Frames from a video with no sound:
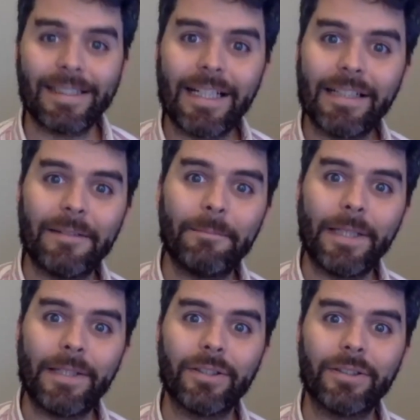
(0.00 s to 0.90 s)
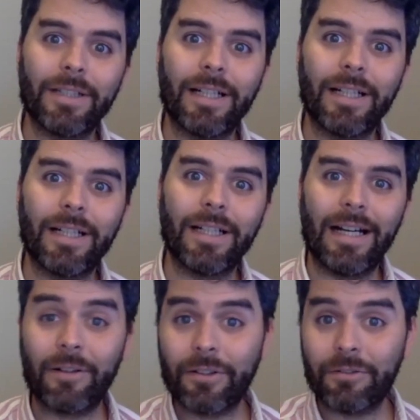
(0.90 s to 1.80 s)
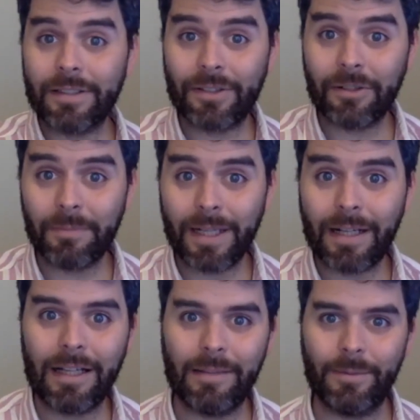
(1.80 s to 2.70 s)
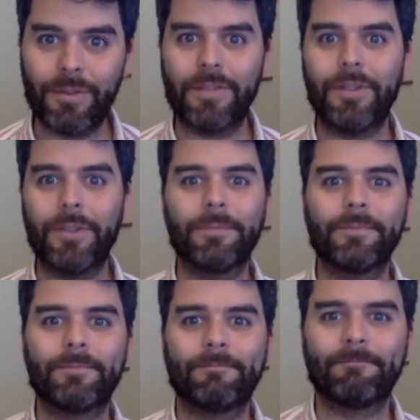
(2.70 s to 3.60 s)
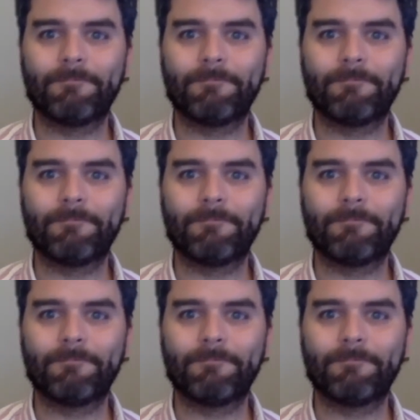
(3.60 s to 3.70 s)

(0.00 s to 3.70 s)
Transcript: Así que te invito a que a continuación veas la demostración